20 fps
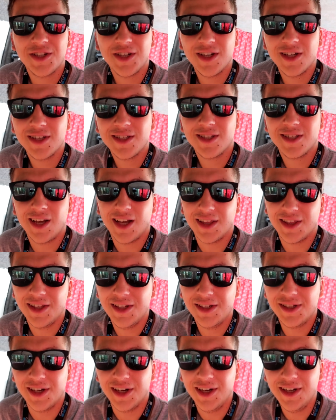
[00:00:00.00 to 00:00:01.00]
że za
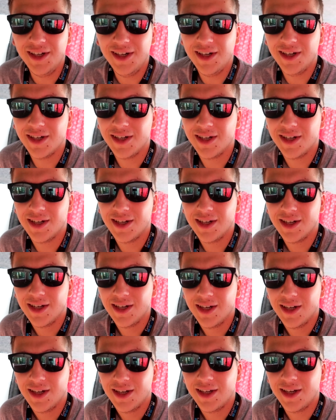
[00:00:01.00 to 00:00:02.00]
tydzień
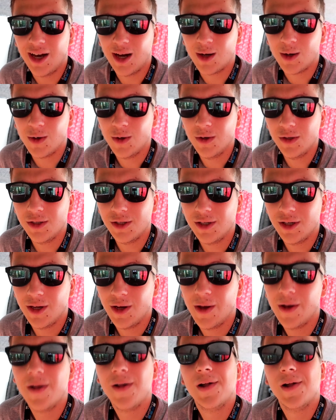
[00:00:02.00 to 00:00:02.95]
jakoś